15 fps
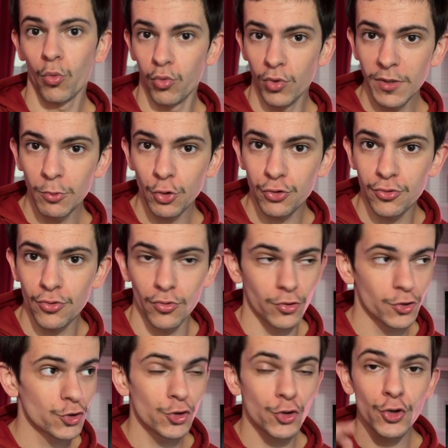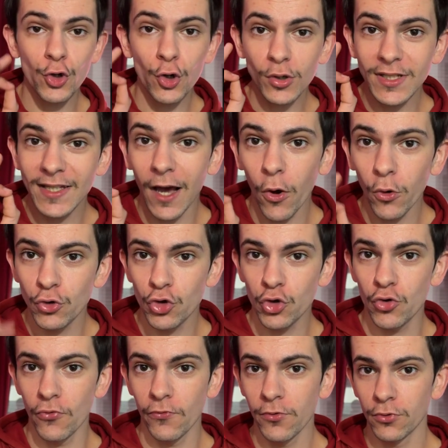Oui, monsieur, 140
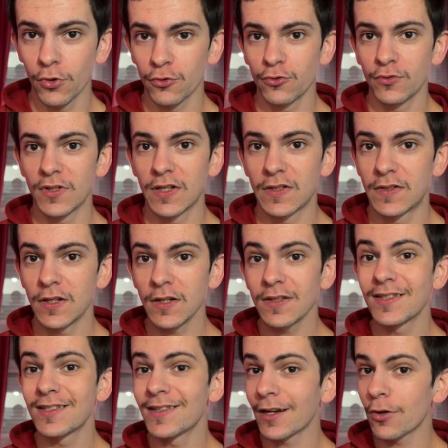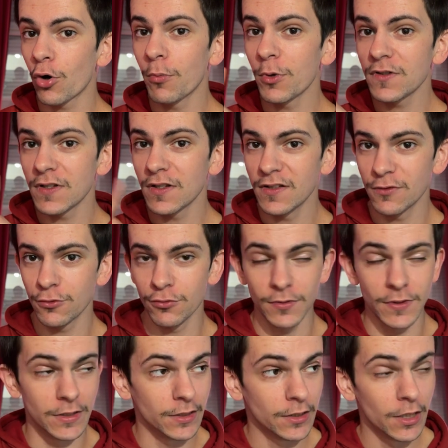chevaux dans une Dacia, ça commence à
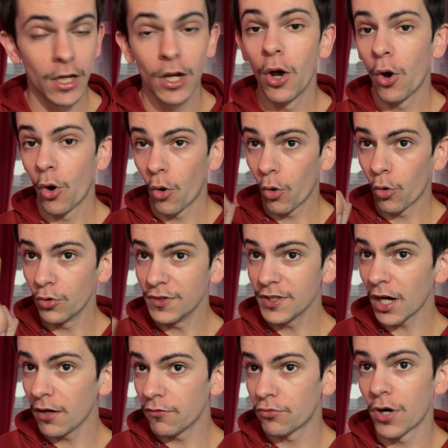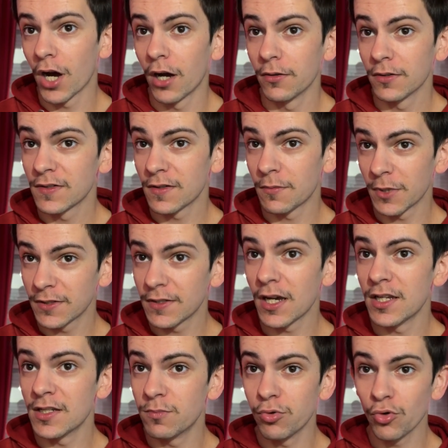discuter. On ira le voir, ça
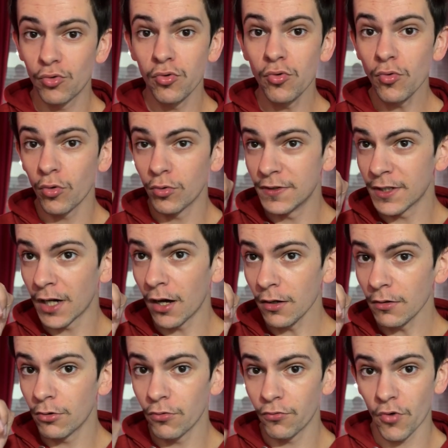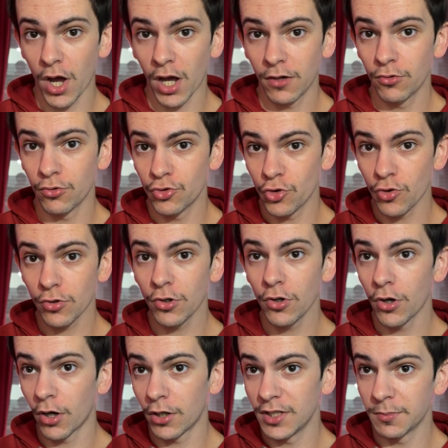m'intéresse beaucoup, on ira le voir. Le
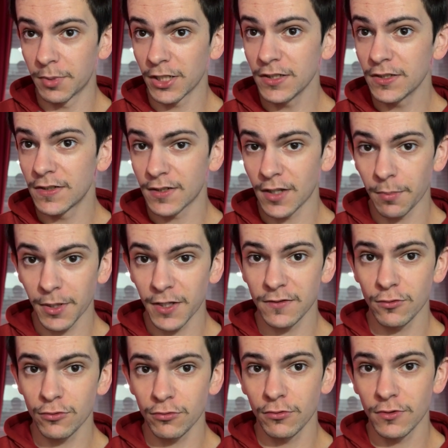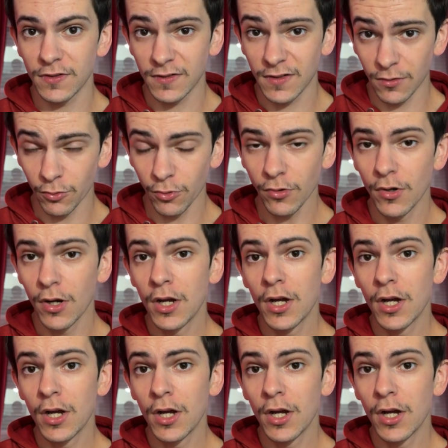jogger hybride, il sera présent sur le salon.